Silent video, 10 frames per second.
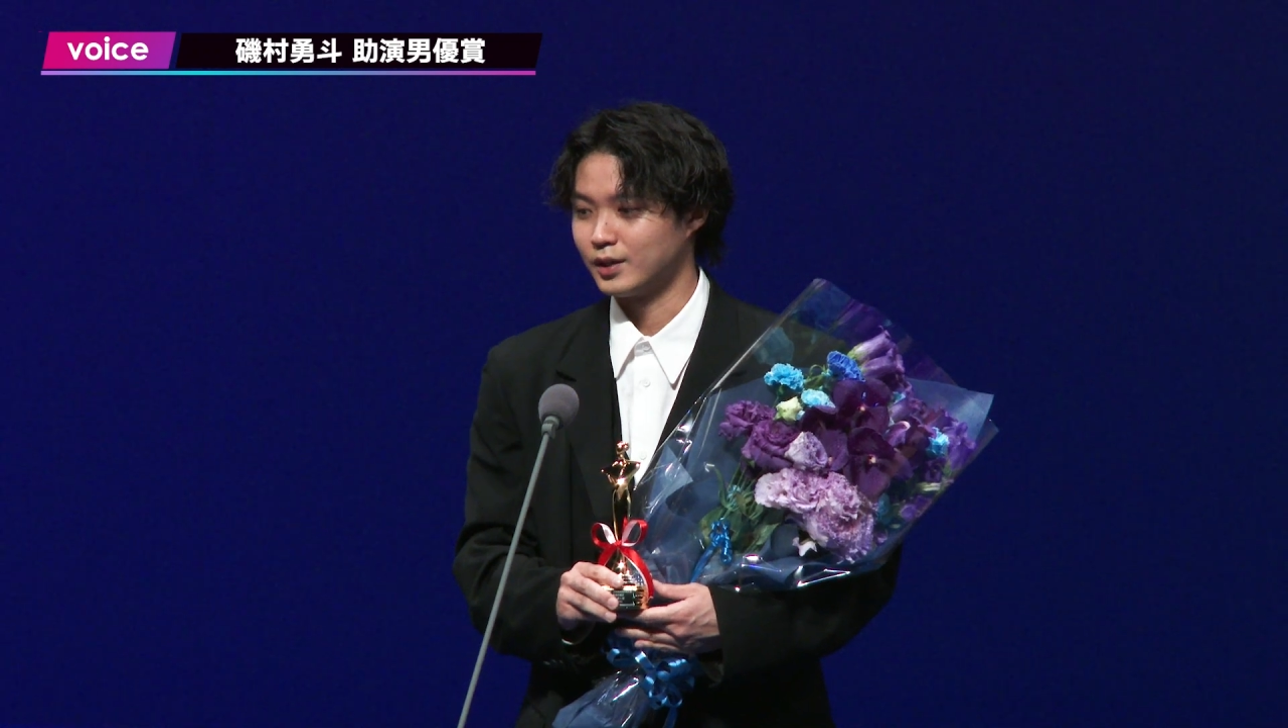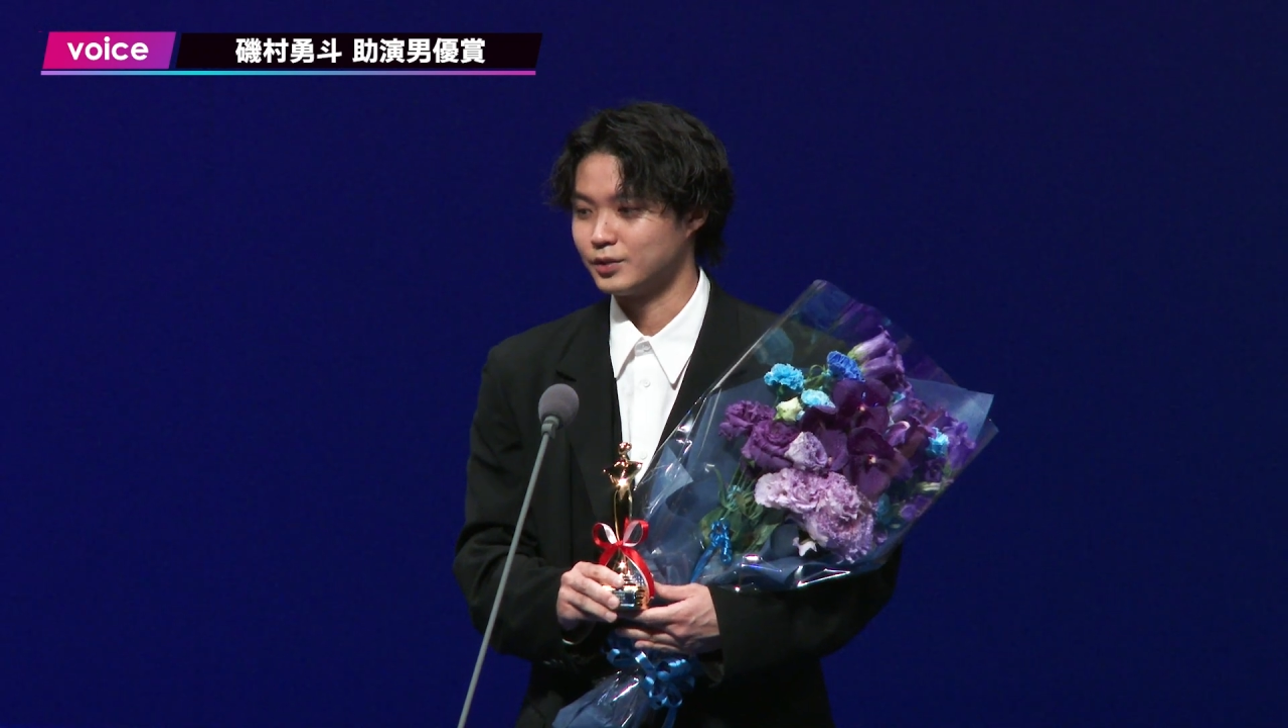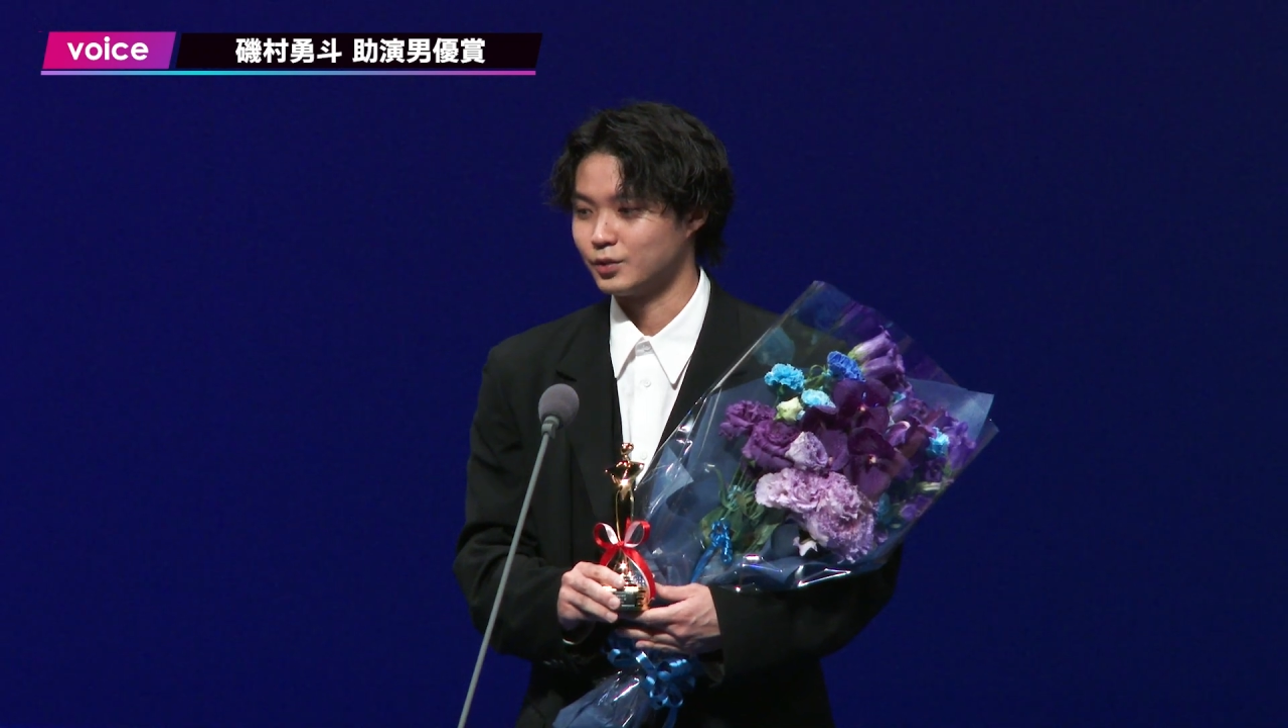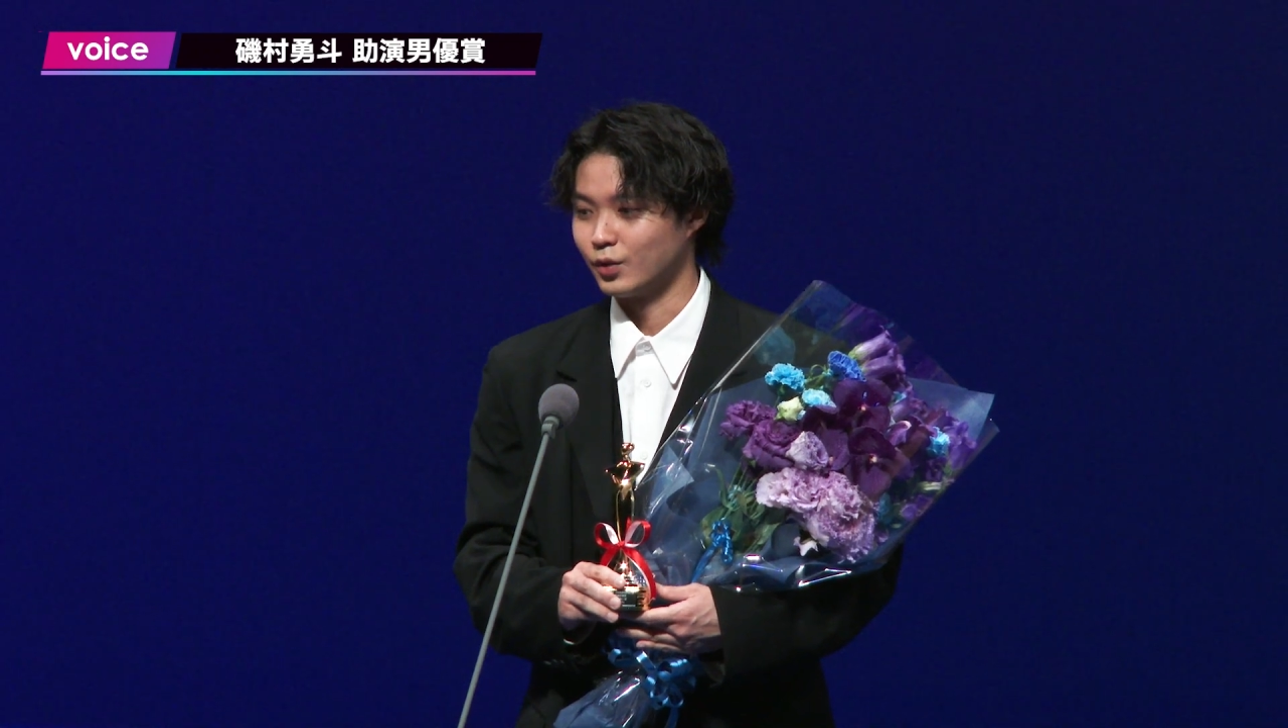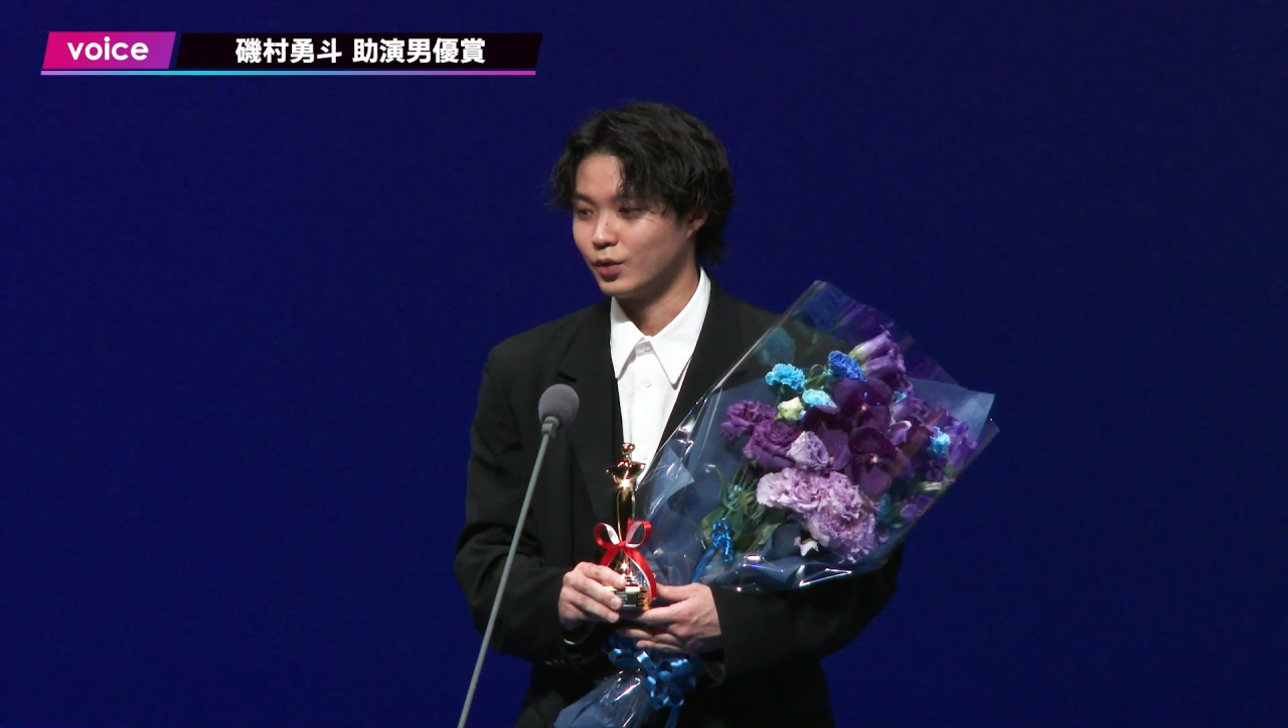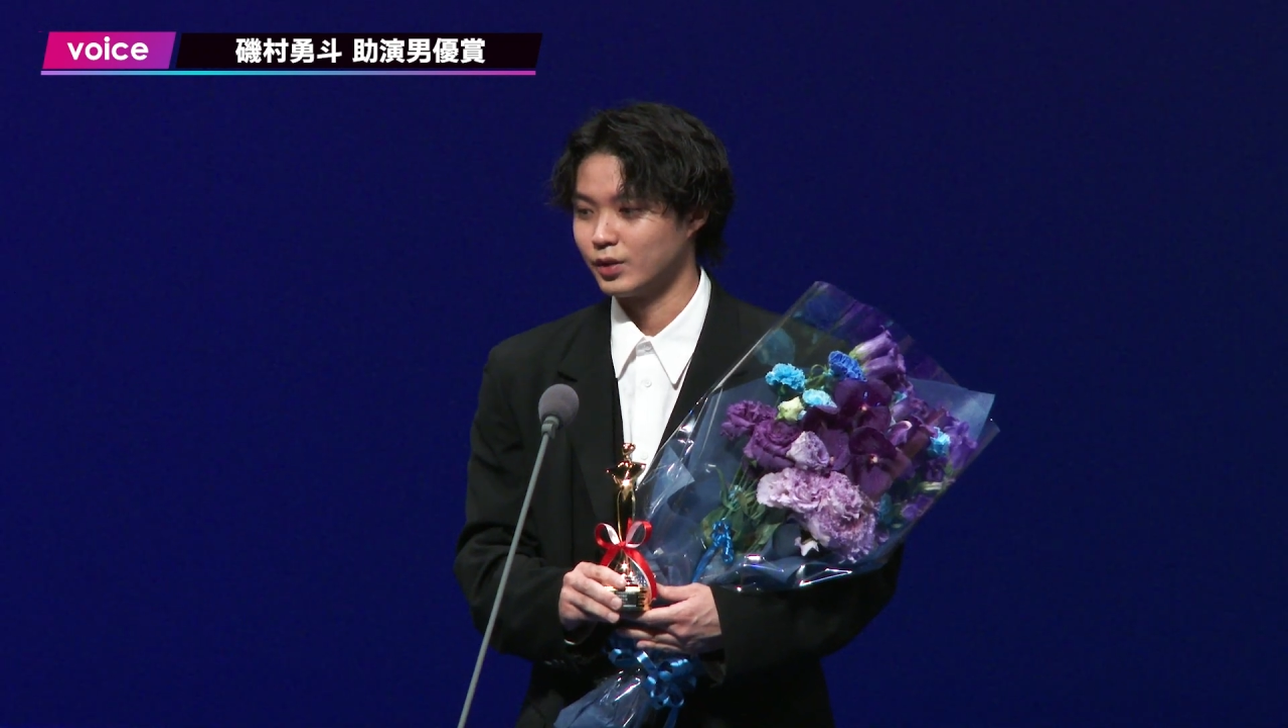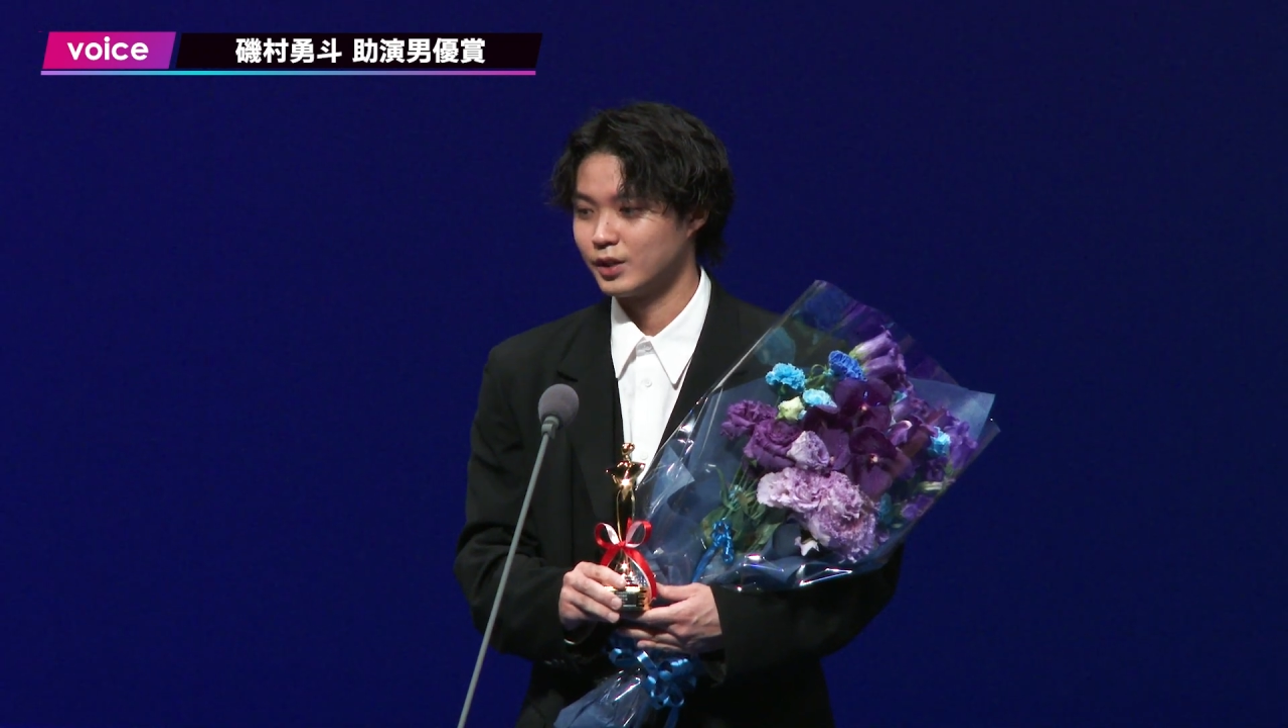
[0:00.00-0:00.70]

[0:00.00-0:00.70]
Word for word: えると